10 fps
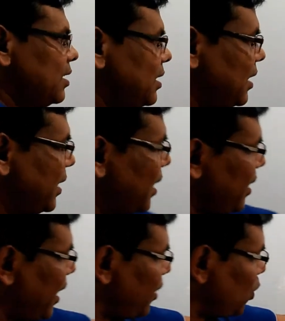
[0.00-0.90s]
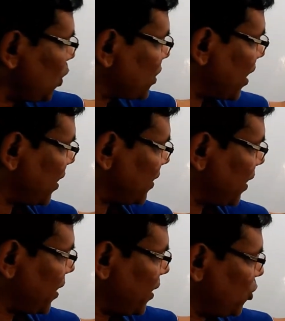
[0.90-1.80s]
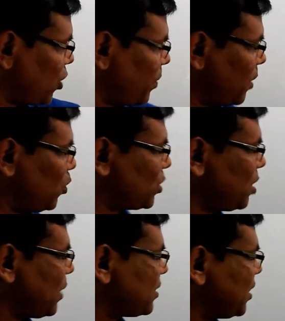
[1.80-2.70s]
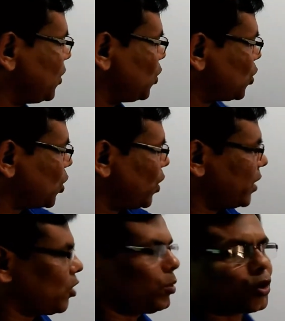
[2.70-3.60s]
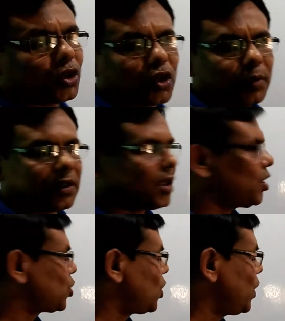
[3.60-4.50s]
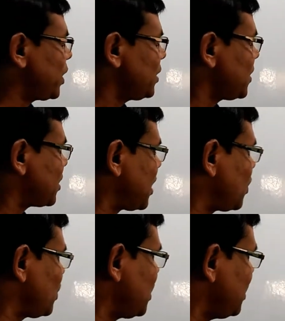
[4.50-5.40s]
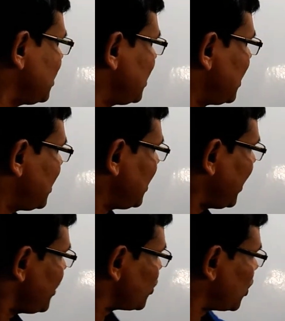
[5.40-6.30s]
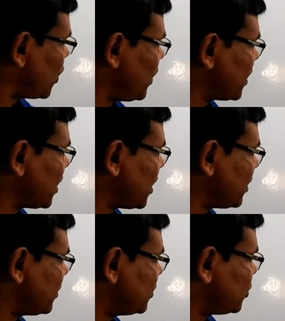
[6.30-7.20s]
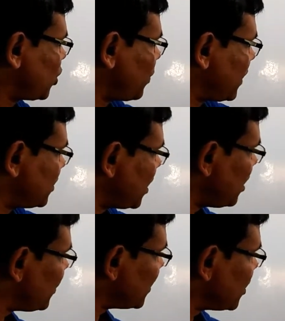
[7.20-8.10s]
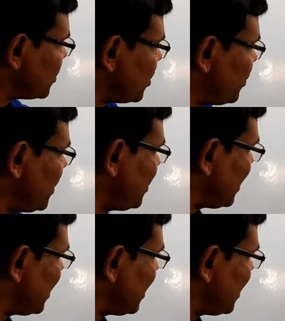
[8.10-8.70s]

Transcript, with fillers: এখানে এই দুটো জায়গা দেখে কিন্তু আমরা বুঝতে পারছি এই দুটো সরলেখা অবশ্যই সমান্তরাল সরলেখা তার কারণ কি এই সরলেখার সমান্তরাল ভেক্টর হচ্ছে বি আর